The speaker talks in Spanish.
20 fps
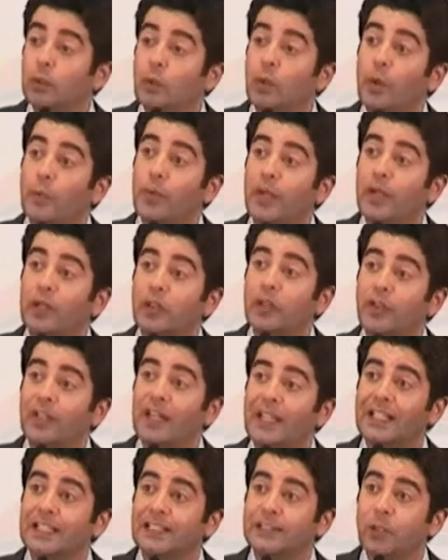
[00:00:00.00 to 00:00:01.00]
un gobierno de
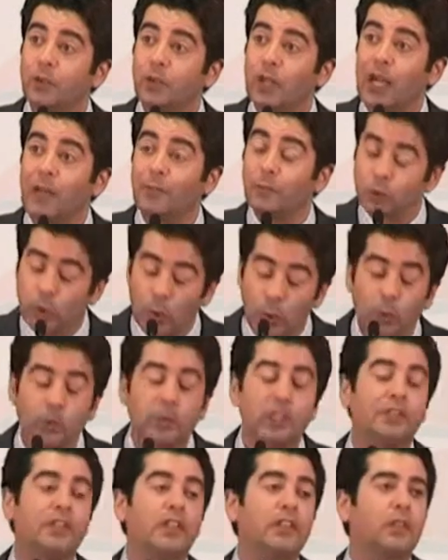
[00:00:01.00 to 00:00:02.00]
la nación
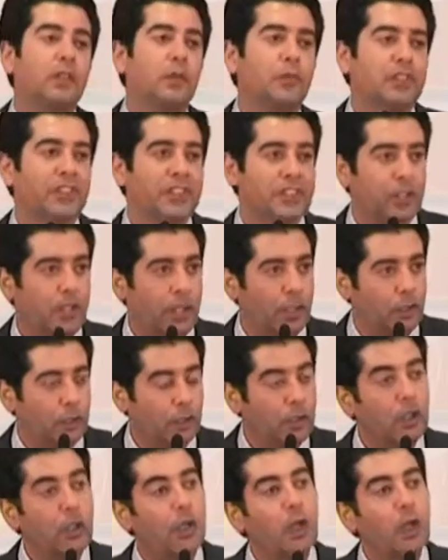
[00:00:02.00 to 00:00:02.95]
absolutamente obsesionado